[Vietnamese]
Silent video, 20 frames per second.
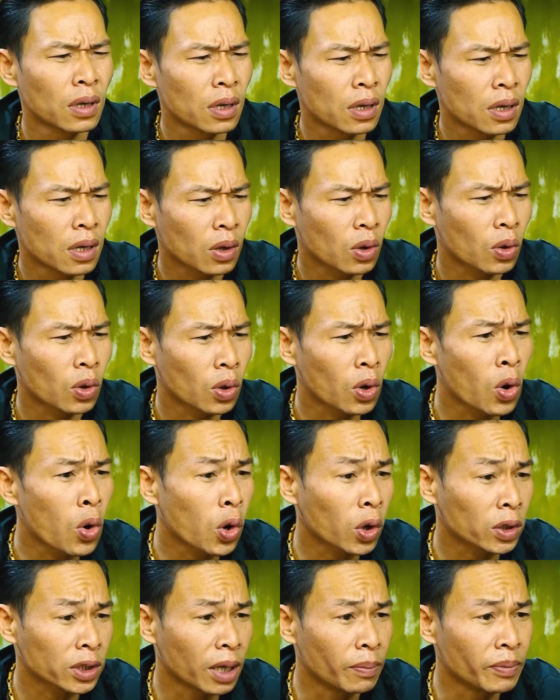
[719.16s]
anh Tú sẽ
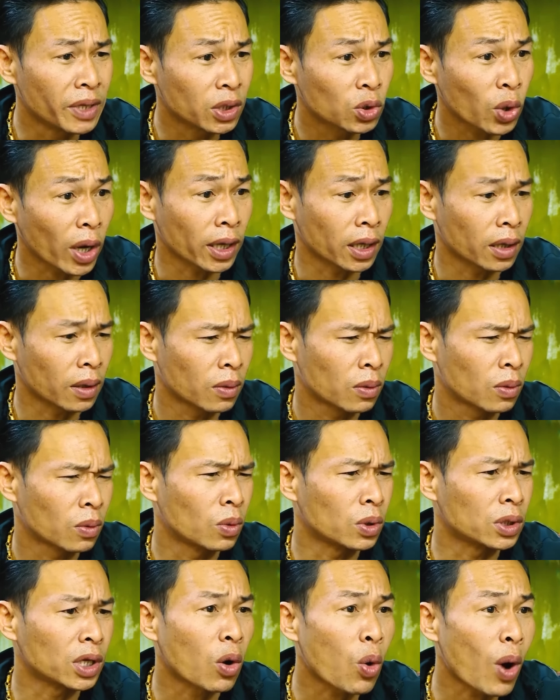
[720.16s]
truy tìm đến cùng,
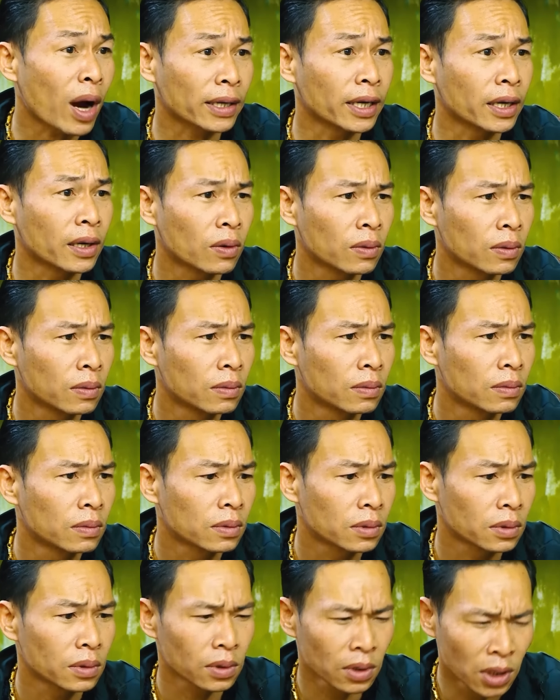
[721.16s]
ngày thứ năm
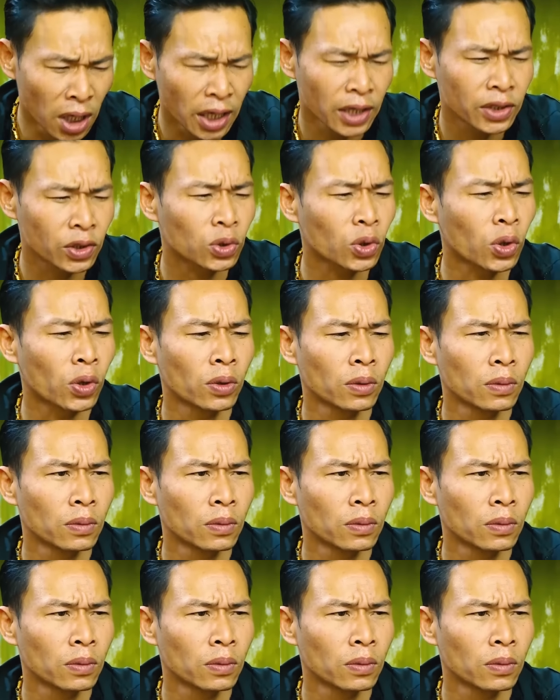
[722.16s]
sau khi nghe tin